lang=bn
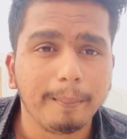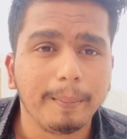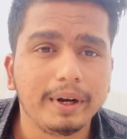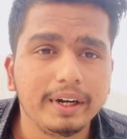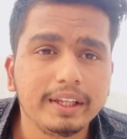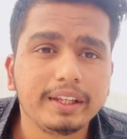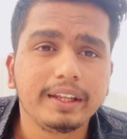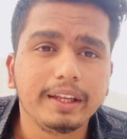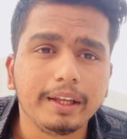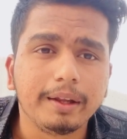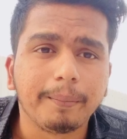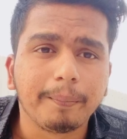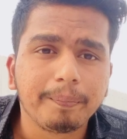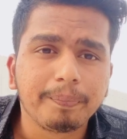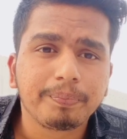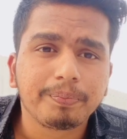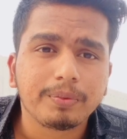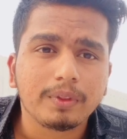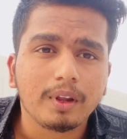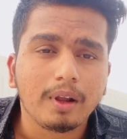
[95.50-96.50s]
মানে কি
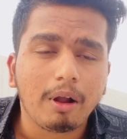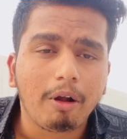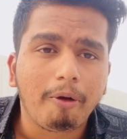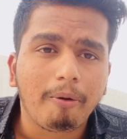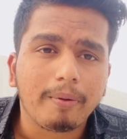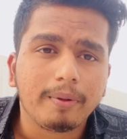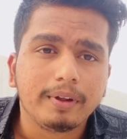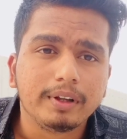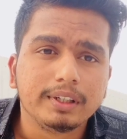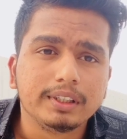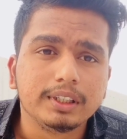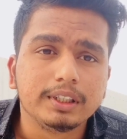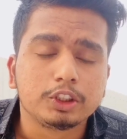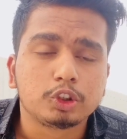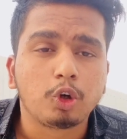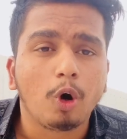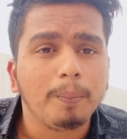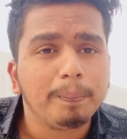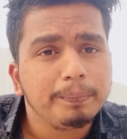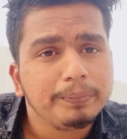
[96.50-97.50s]

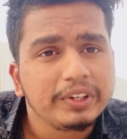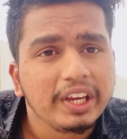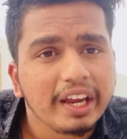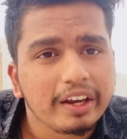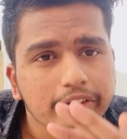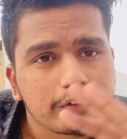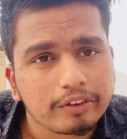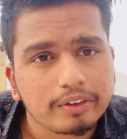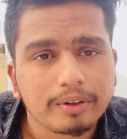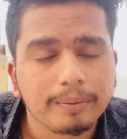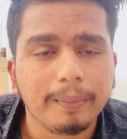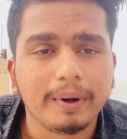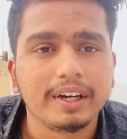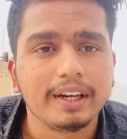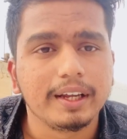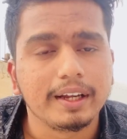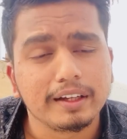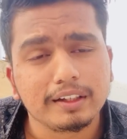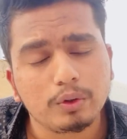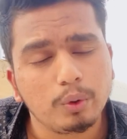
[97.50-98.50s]
সব শেষ
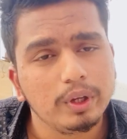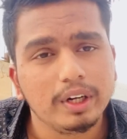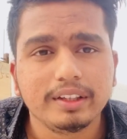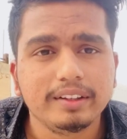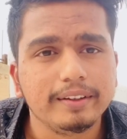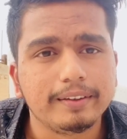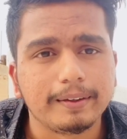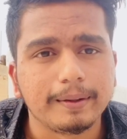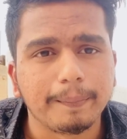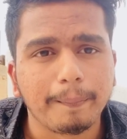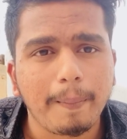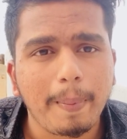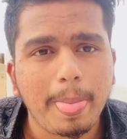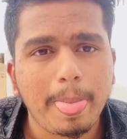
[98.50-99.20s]
মানে করে দিছে